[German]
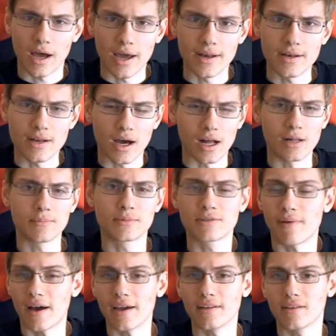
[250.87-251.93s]
eineinhalb,
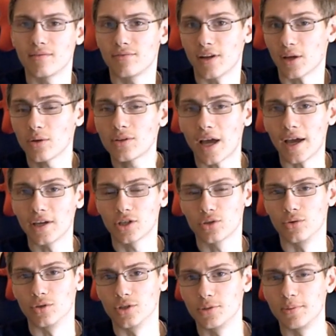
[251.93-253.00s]
zwei, vielleicht auch drei
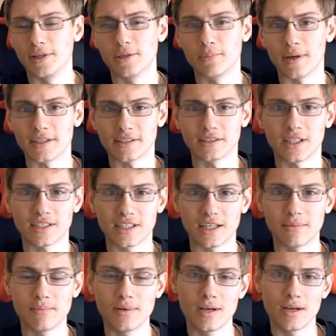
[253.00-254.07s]
Stunden Spielspaß, je
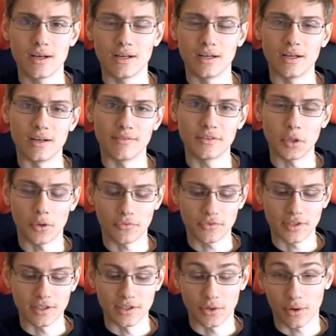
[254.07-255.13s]
nachdem, äh, wie
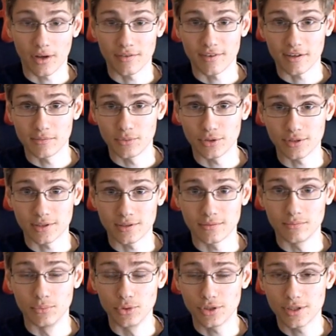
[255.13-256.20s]
oft ihr neu anfangen musst,
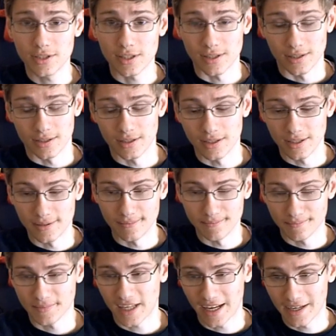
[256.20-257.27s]
müsst.
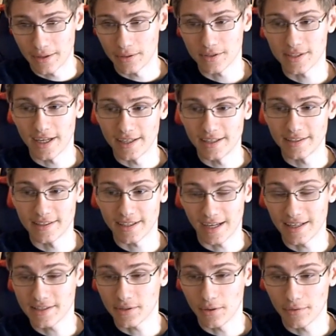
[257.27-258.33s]
Ähm, kann ja auch sein, dass ihr
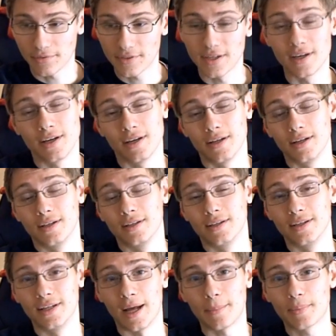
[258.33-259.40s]
ganz oft
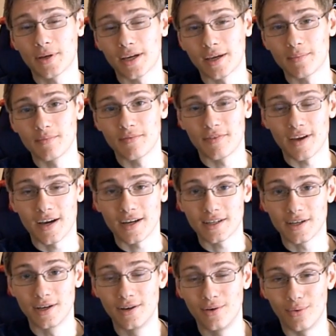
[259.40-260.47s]
in Abgräben fährt